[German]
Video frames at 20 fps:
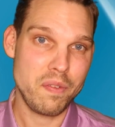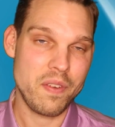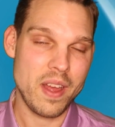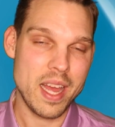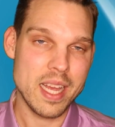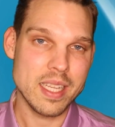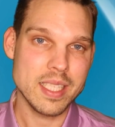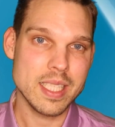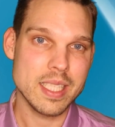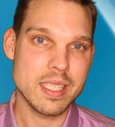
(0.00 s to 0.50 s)

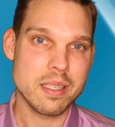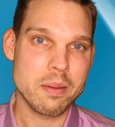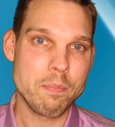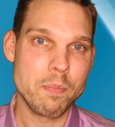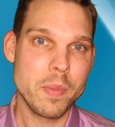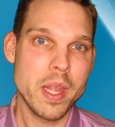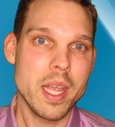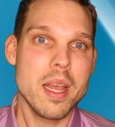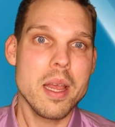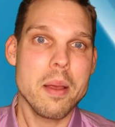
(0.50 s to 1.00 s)
fest.
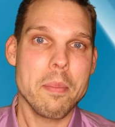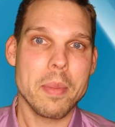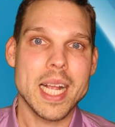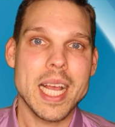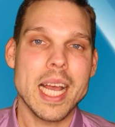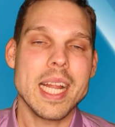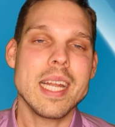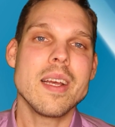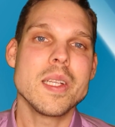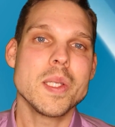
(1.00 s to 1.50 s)
Man
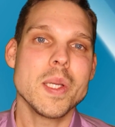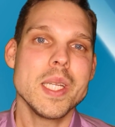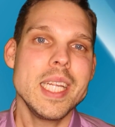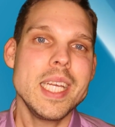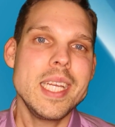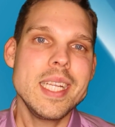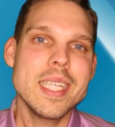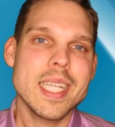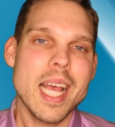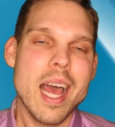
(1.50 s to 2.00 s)
kann also
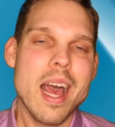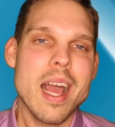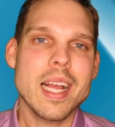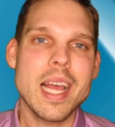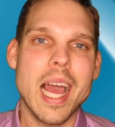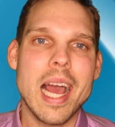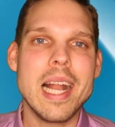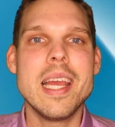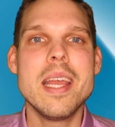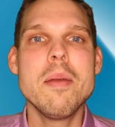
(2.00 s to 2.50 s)
nicht
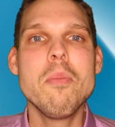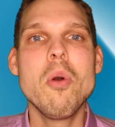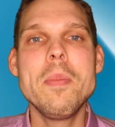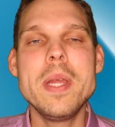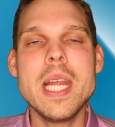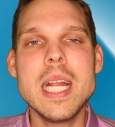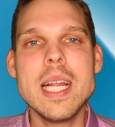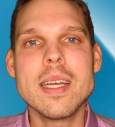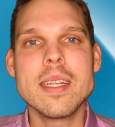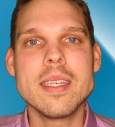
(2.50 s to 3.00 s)
sagen, alle
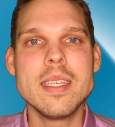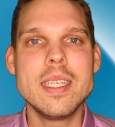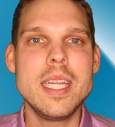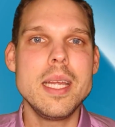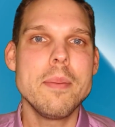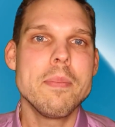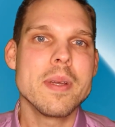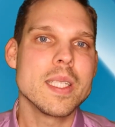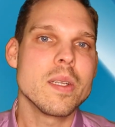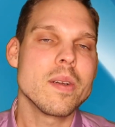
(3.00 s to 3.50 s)
Immobilien,
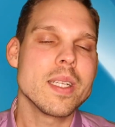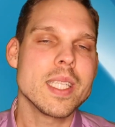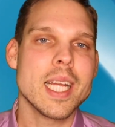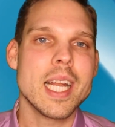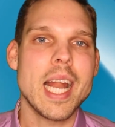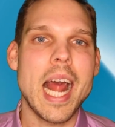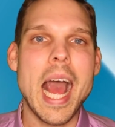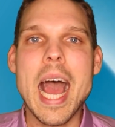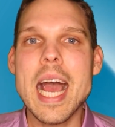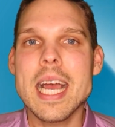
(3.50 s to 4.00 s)
die bis
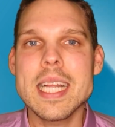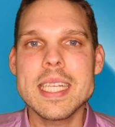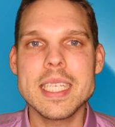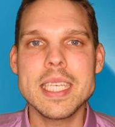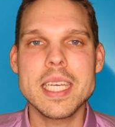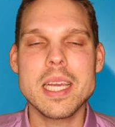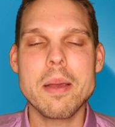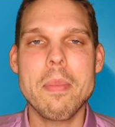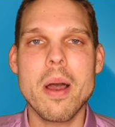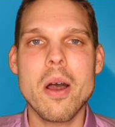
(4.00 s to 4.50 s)

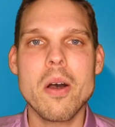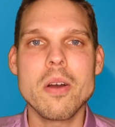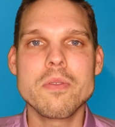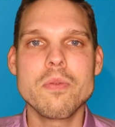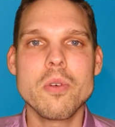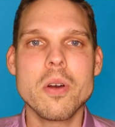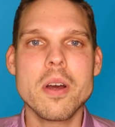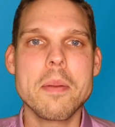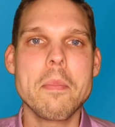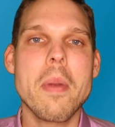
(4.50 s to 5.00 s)
1980
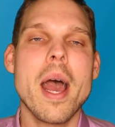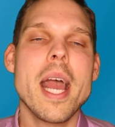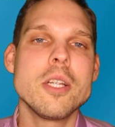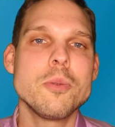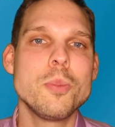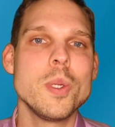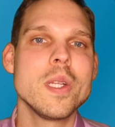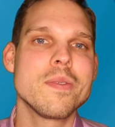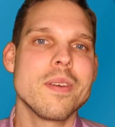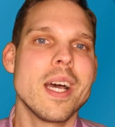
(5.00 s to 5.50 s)
gebaut wurden
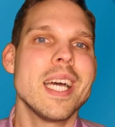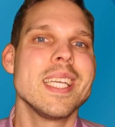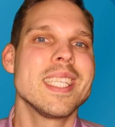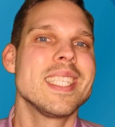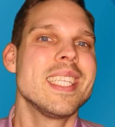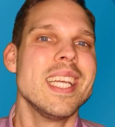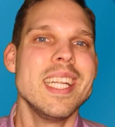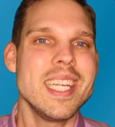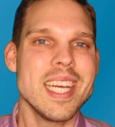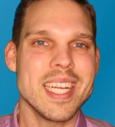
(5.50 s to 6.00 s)

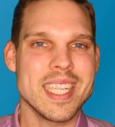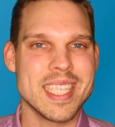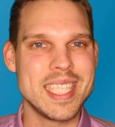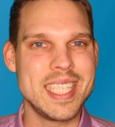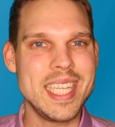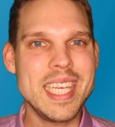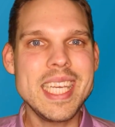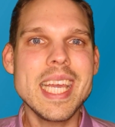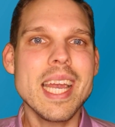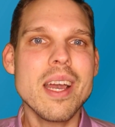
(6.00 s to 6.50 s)
beispielsweise, sind jetzt
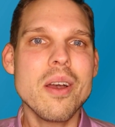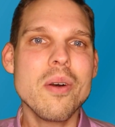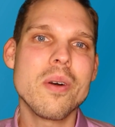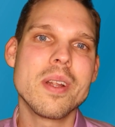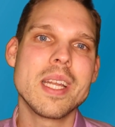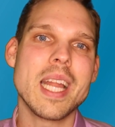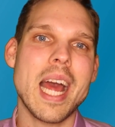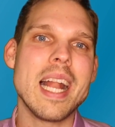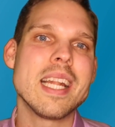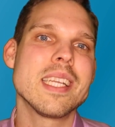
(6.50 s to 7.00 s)
sicher
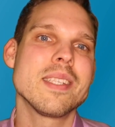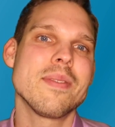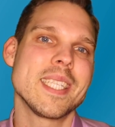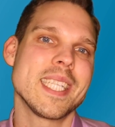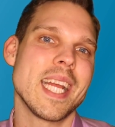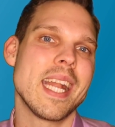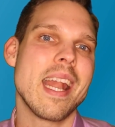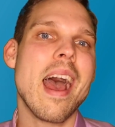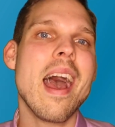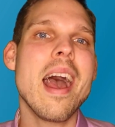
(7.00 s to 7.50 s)
und alles,
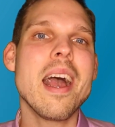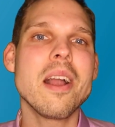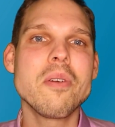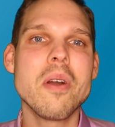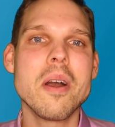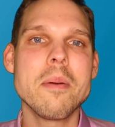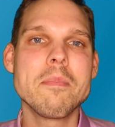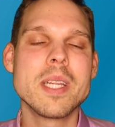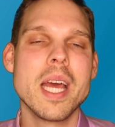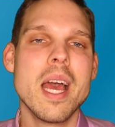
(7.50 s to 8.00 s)
was danach
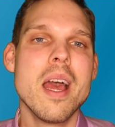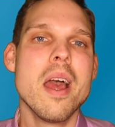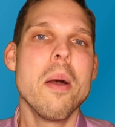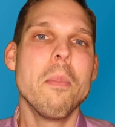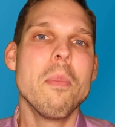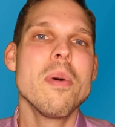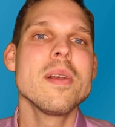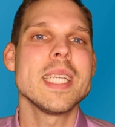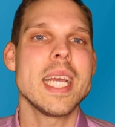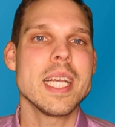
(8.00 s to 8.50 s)
kommt,
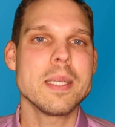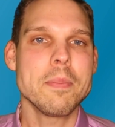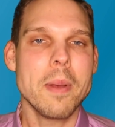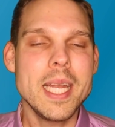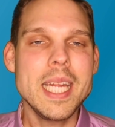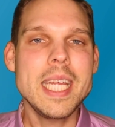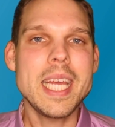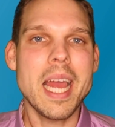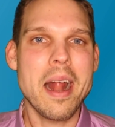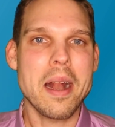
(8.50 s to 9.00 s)
muss
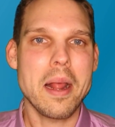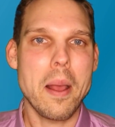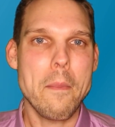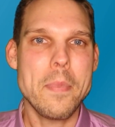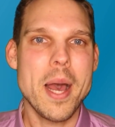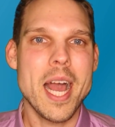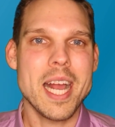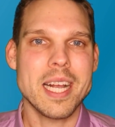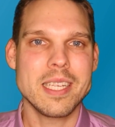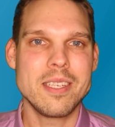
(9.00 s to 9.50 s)
erstmal nicht
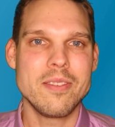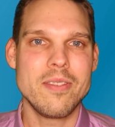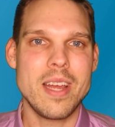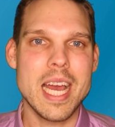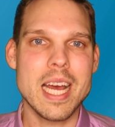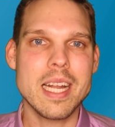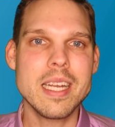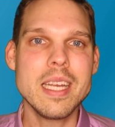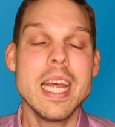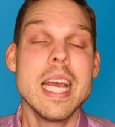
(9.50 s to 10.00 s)
angepackt
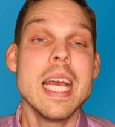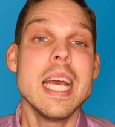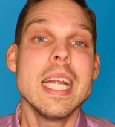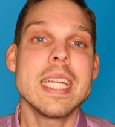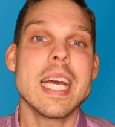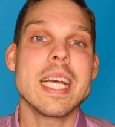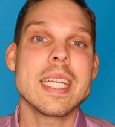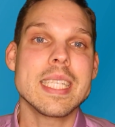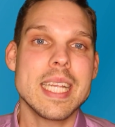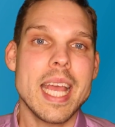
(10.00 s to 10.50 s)
werden.
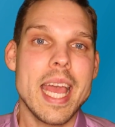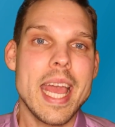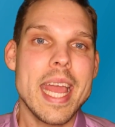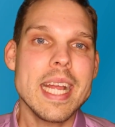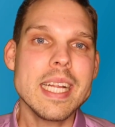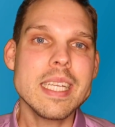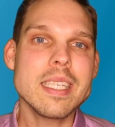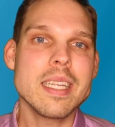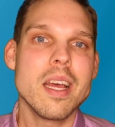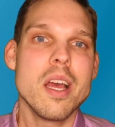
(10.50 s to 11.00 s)
Das
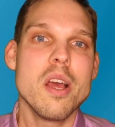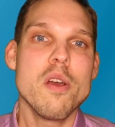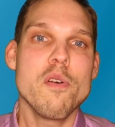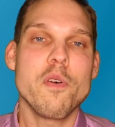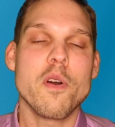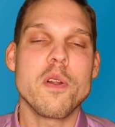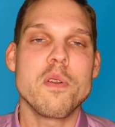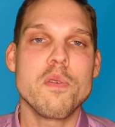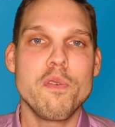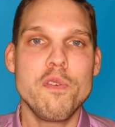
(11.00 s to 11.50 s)
hängt
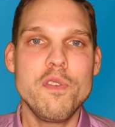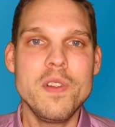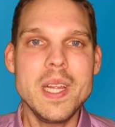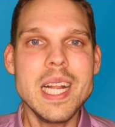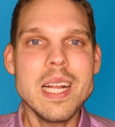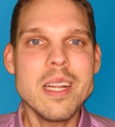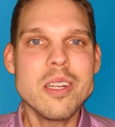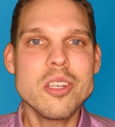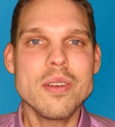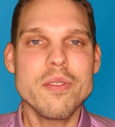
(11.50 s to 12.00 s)
von
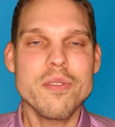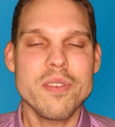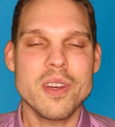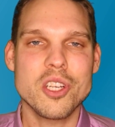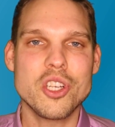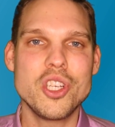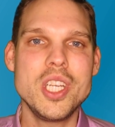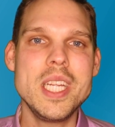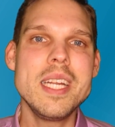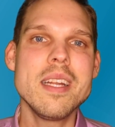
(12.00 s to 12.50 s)
vielen
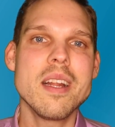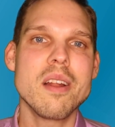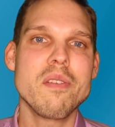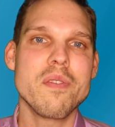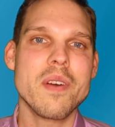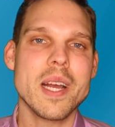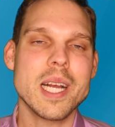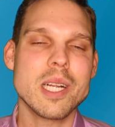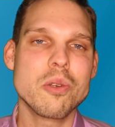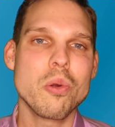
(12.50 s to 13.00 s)
verschiedenen
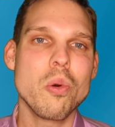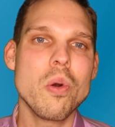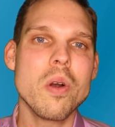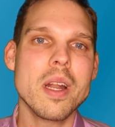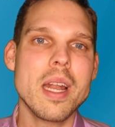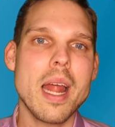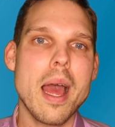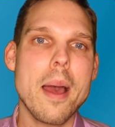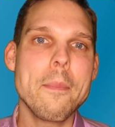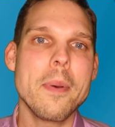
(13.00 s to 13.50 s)

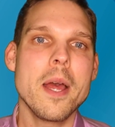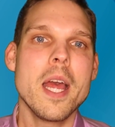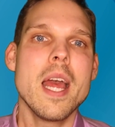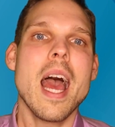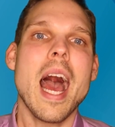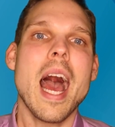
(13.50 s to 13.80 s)
Faktoren ab.